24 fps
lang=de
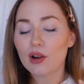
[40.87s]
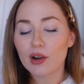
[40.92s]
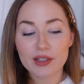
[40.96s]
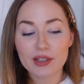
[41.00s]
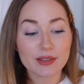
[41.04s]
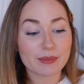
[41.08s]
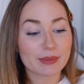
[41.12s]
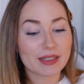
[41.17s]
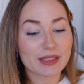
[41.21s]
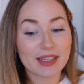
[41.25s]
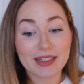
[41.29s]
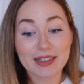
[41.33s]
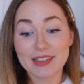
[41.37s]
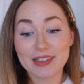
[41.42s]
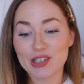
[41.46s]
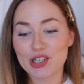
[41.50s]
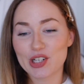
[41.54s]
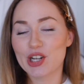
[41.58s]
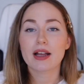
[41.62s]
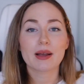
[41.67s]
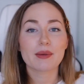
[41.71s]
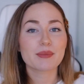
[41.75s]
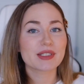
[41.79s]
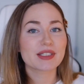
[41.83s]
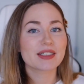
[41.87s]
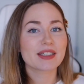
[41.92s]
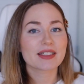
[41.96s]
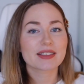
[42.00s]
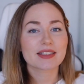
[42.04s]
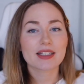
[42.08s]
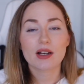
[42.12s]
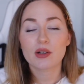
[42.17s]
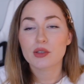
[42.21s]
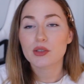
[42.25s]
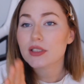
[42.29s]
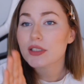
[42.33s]
Leute, mein Englisch. Haben sie
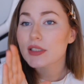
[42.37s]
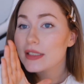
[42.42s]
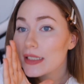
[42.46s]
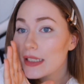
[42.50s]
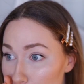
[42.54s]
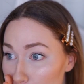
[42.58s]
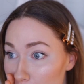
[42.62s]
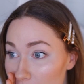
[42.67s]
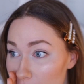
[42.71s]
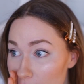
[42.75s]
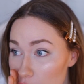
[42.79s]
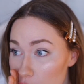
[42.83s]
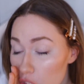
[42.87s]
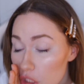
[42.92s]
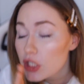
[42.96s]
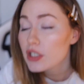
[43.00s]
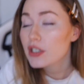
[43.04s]
das aus Bitch